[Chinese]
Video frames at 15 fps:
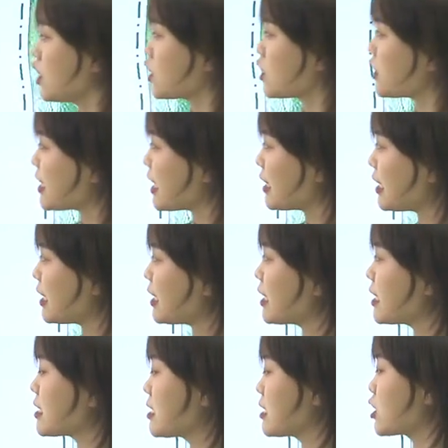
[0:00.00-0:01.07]
首先第一
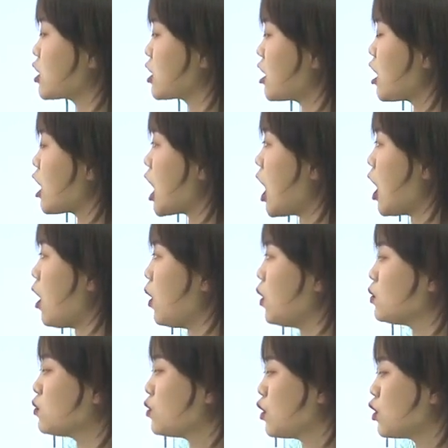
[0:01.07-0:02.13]
个字是“
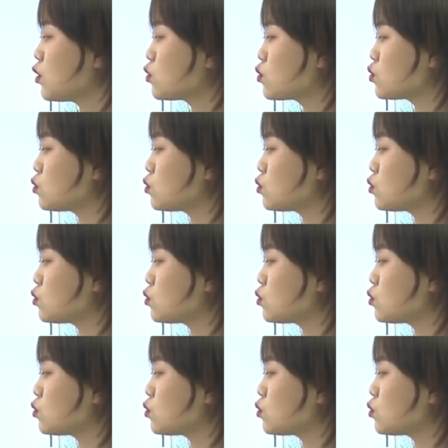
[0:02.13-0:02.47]
侯”，